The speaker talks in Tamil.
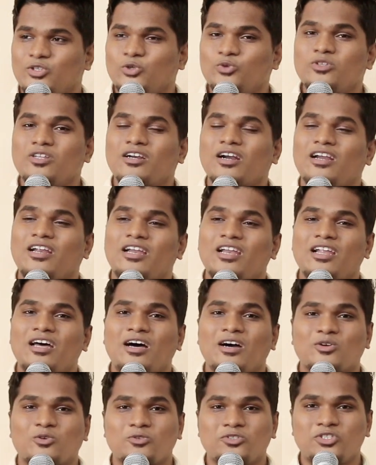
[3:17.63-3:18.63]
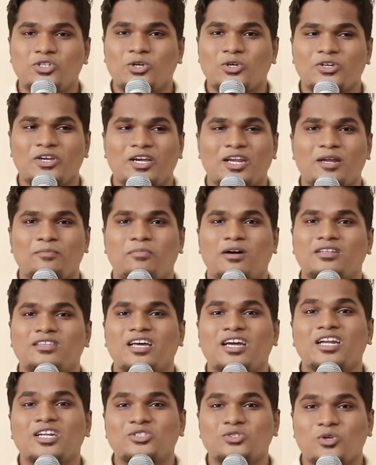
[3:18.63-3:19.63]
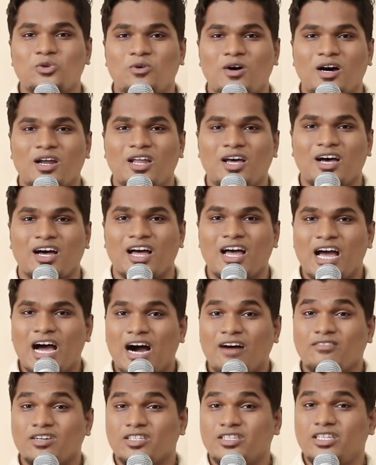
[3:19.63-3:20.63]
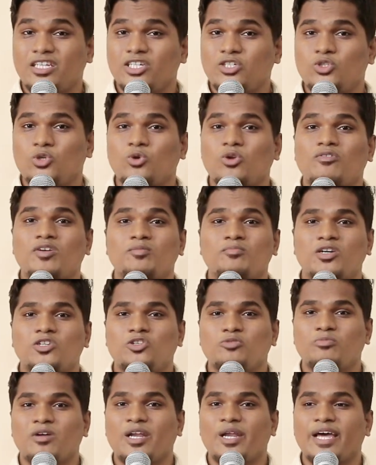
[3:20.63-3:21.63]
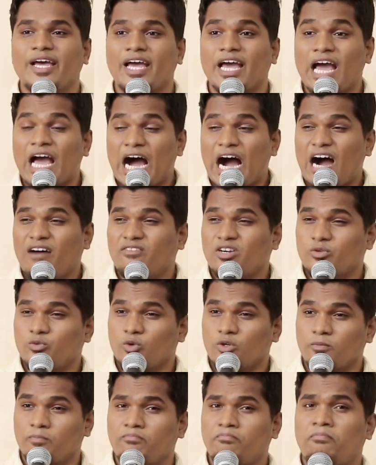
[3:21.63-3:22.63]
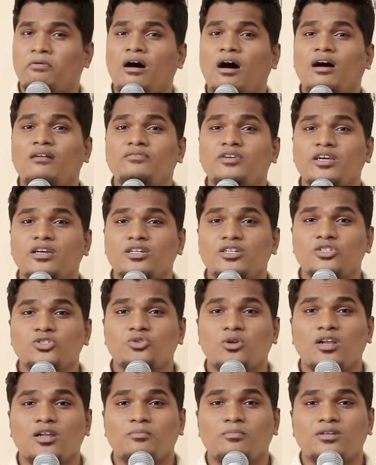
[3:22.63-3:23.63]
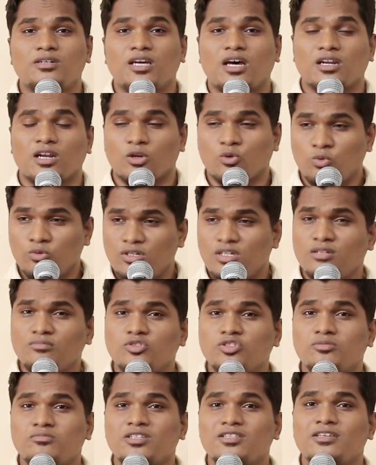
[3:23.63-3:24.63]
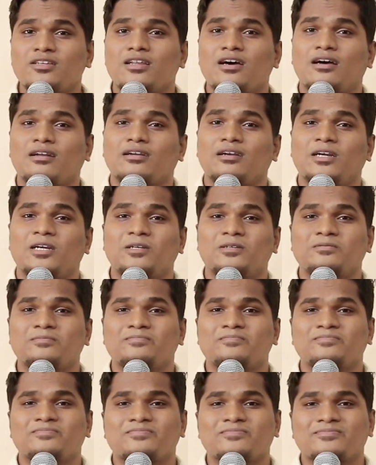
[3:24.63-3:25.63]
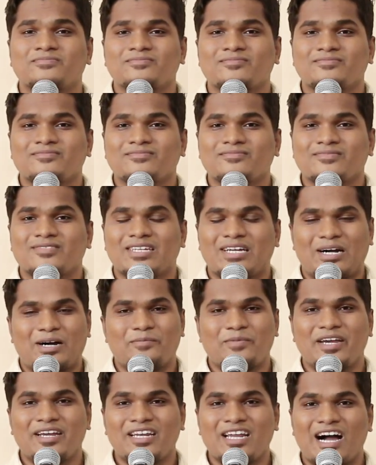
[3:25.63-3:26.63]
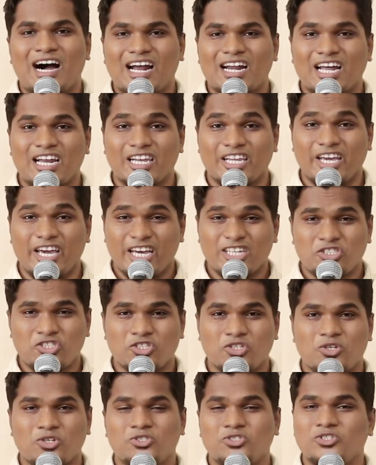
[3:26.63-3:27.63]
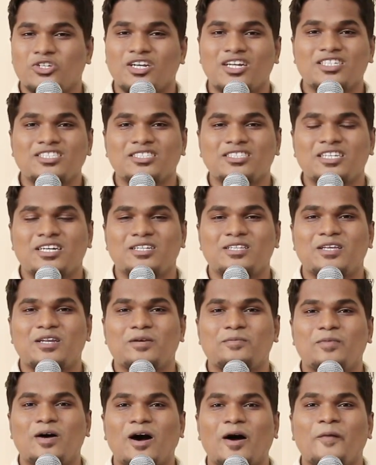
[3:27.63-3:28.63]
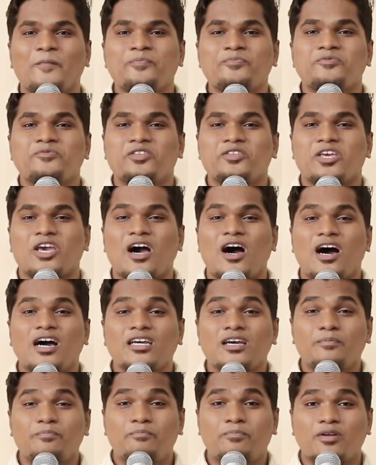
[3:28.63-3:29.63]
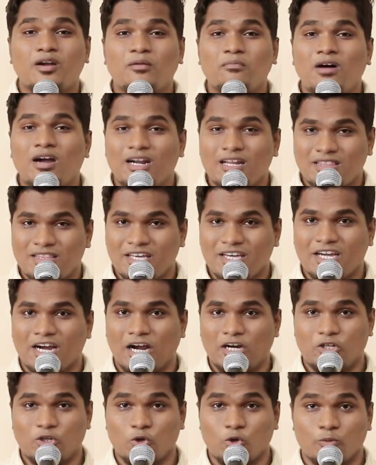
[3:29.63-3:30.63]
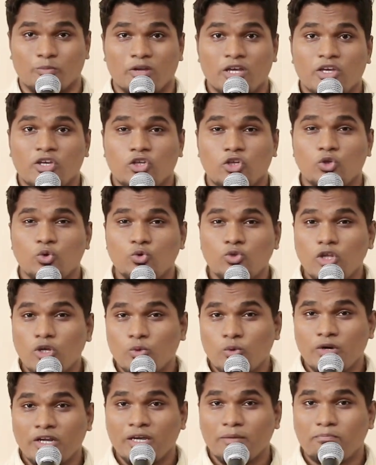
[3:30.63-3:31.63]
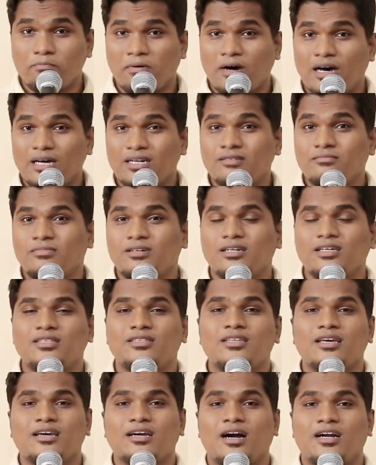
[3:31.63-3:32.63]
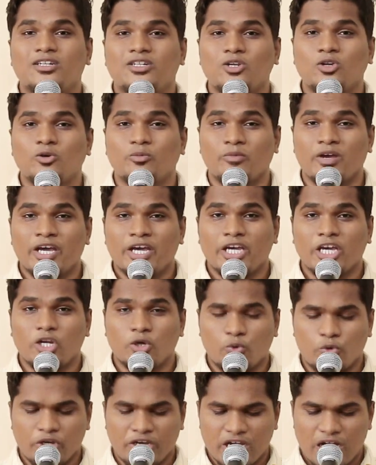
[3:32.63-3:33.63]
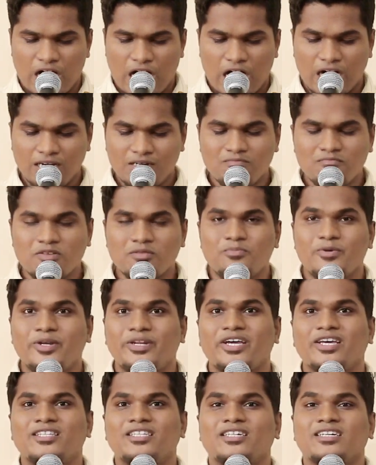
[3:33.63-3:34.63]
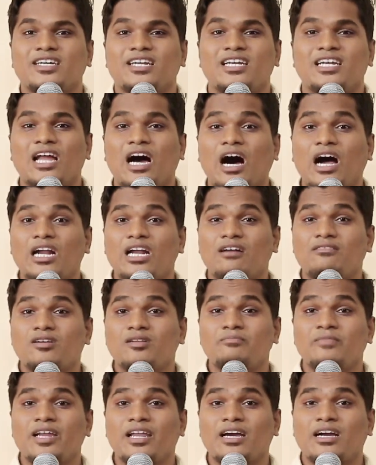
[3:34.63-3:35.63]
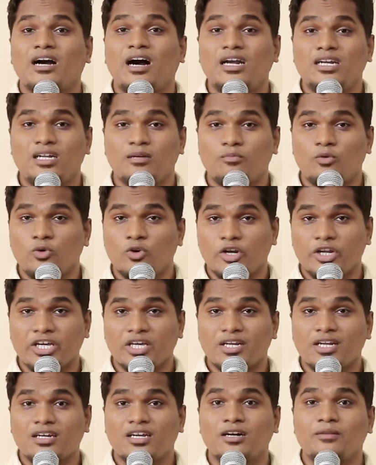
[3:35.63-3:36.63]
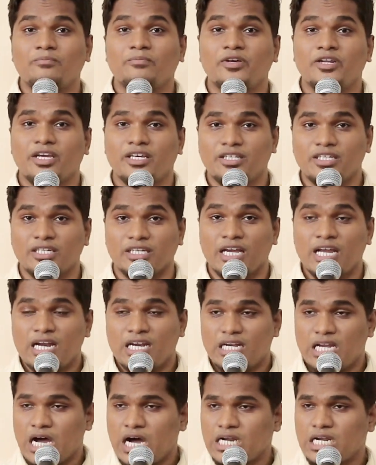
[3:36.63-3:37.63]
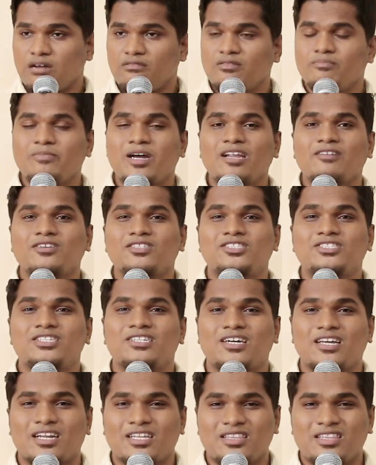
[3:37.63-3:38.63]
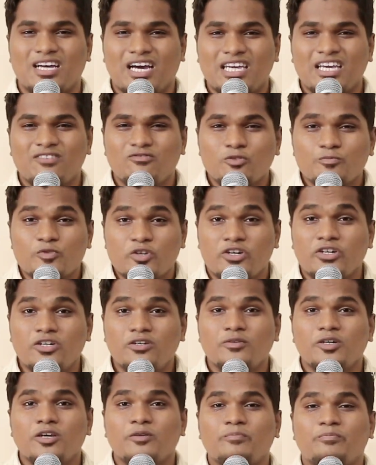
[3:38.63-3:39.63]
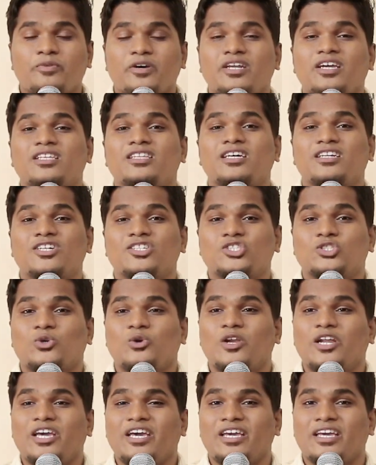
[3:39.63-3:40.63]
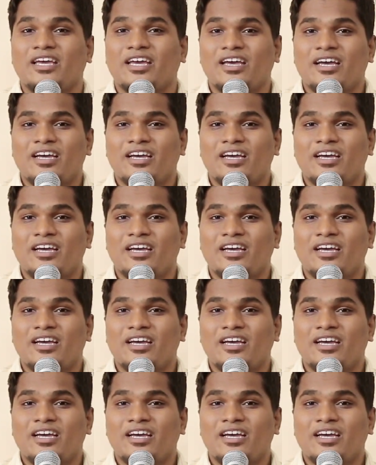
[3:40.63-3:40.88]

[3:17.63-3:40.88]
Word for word: யூதர்கள் எல்லாம் குஷ்டரோகிகளை பார்த்தா என்ன சொல்லுவாங்களாம் அவன் தீட்டுள்ளவன் மட்டுமல்ல அவன் ஒரு பாவி என்று சொல்லப்பட்டார்கள் குற்றம் சுமத்தினார்கள் அமேன் ஆனால் இயேசு கிறிஸ்து என்ன செஞ்சார் தெரியுமா நியாய பிரமாணத்தை காட்டிலும் யூதருடைய பாரம்பரியத்தை காட்டிலும் என்னுடைய அன்பு பெரியது நான் அவன் மேலே காட்ட போகிற இரக்கம் பெரியது நான் அவன் மேலே வச்சிருக்கிற தயவும் கிருவையும் பெரியது என்று சொல்லி